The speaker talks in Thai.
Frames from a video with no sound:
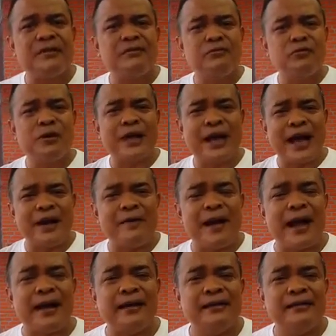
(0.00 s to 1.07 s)
พูดได้ง่าย
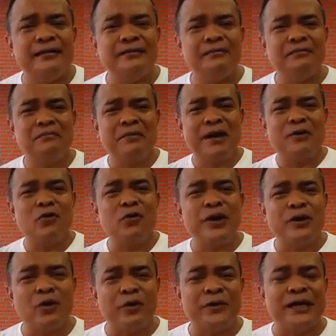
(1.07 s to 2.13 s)
ว่า ไม่รู้
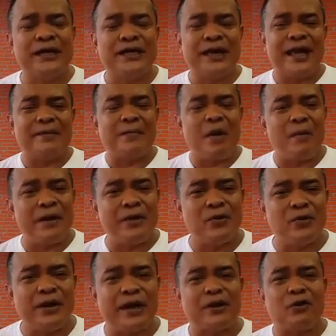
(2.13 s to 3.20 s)
อินโนมินีเนพอไปอ
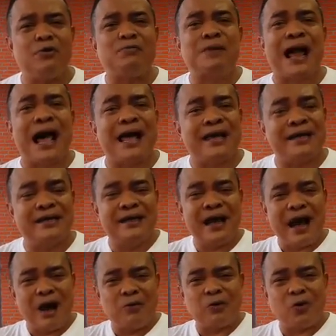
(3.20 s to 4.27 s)
ยู่ในกรุ๊ปไลน์
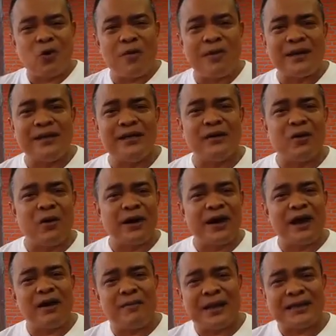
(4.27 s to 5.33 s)
เอาตัวมาหนึ่งคน
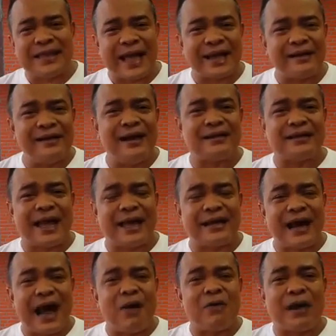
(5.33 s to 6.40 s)
แล้วก็มาแต่งเรื่องแต่ง
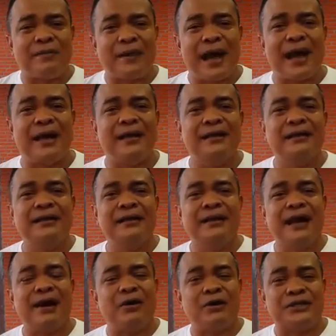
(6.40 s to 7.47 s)
ราวกันมา
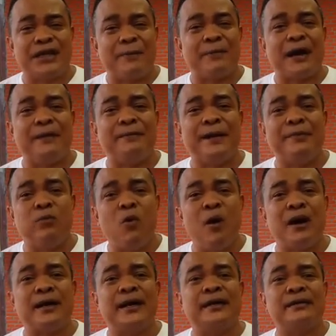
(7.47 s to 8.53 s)
แล้วก็จับกันเป็นพ
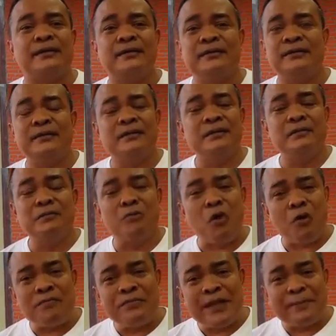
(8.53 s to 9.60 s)
วงนั้น ผ
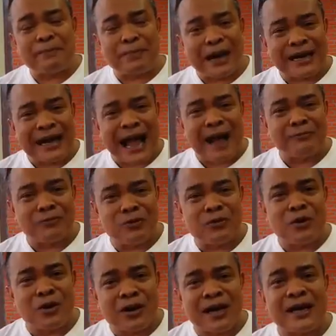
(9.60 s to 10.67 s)
มนี่ประนามทุก
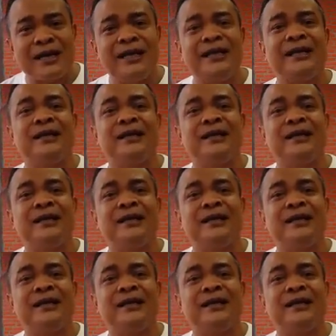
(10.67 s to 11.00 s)
กรณี